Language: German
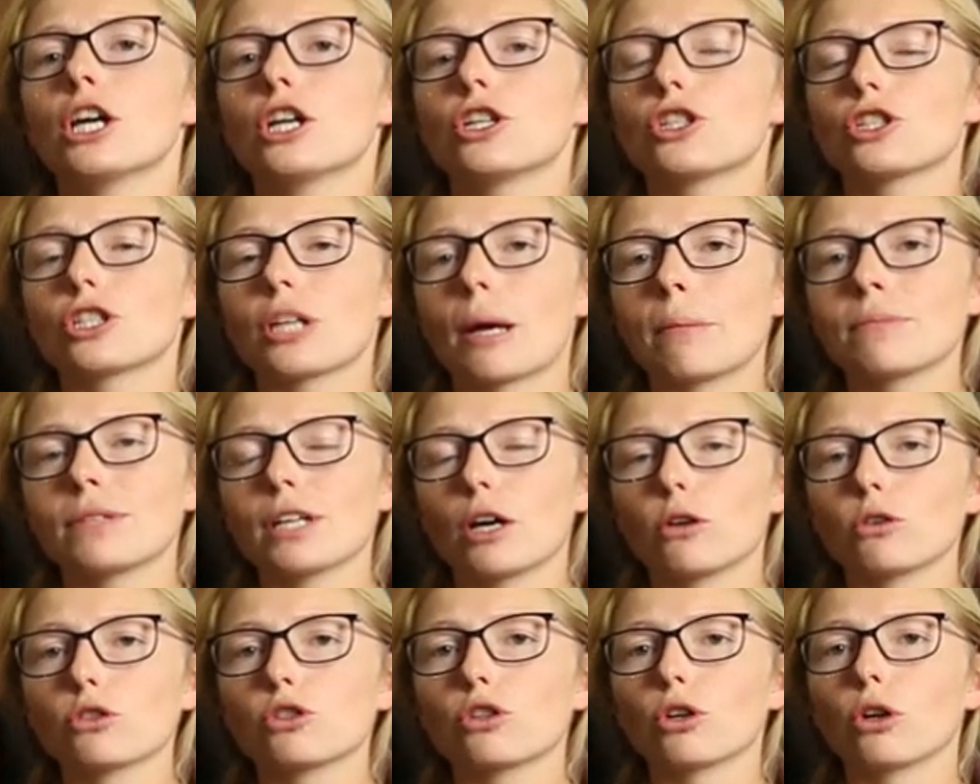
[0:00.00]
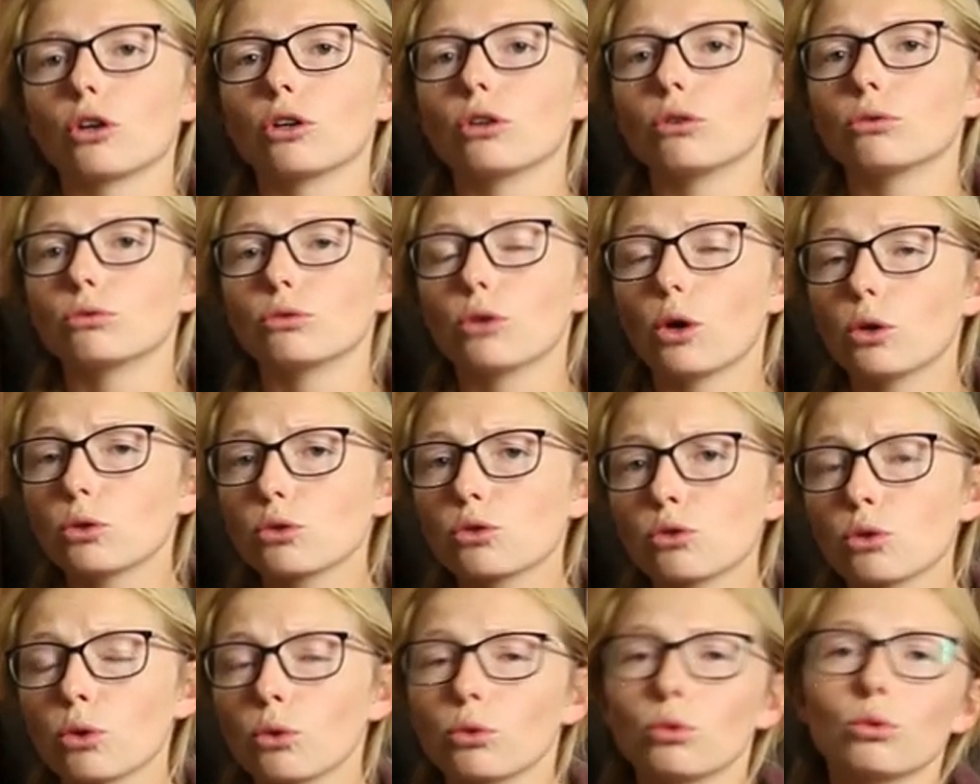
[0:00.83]
stammt aus
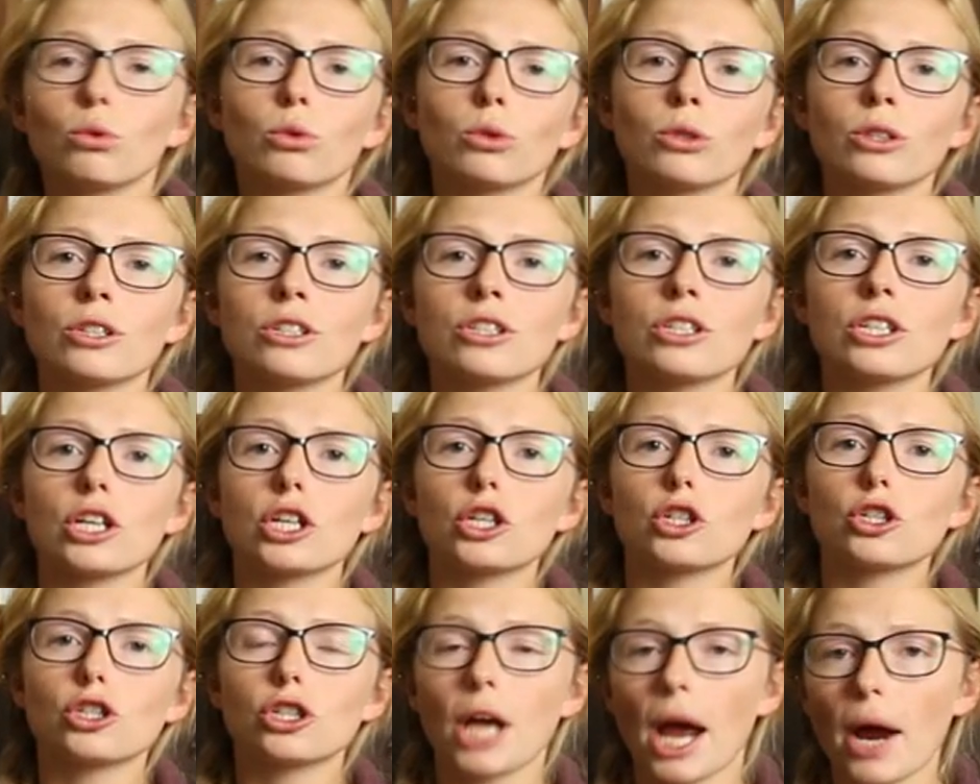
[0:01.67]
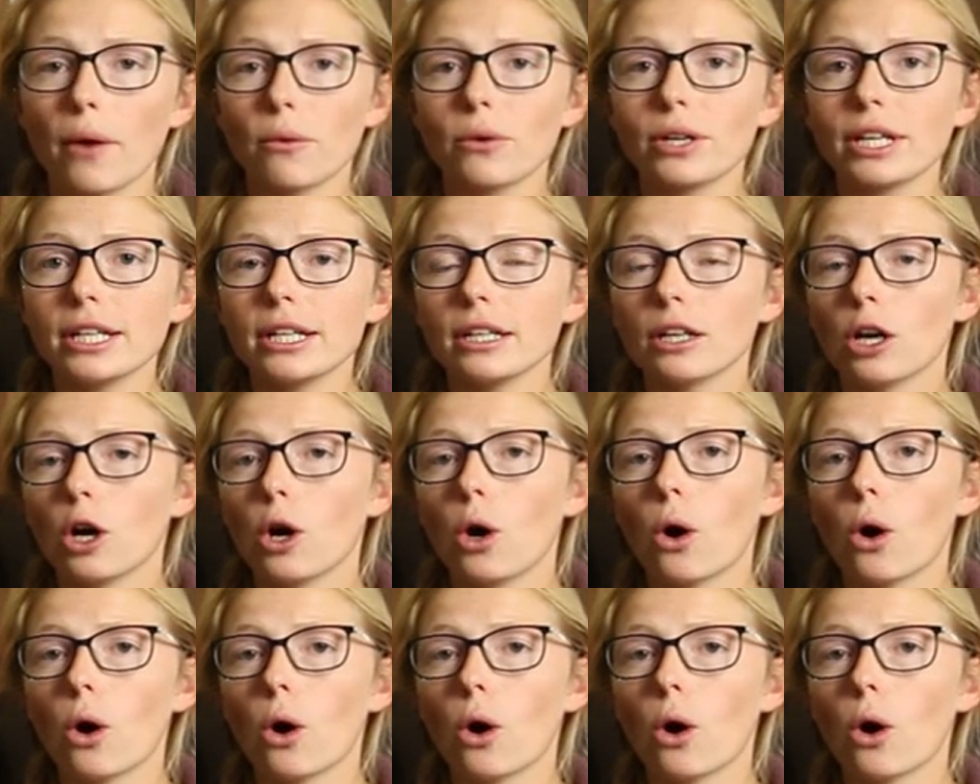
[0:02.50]
Oloroso und Sherry